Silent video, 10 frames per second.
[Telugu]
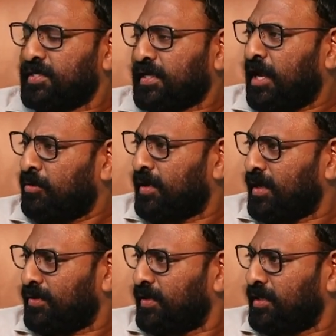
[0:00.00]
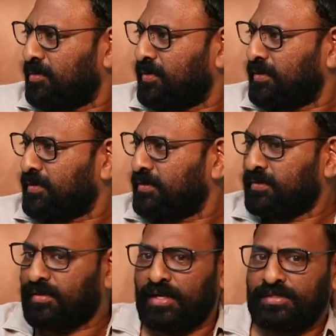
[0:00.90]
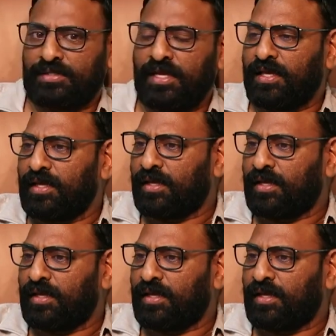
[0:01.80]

ఒకసారి కలవమన్నారు అని చెప్పి కలిస్తే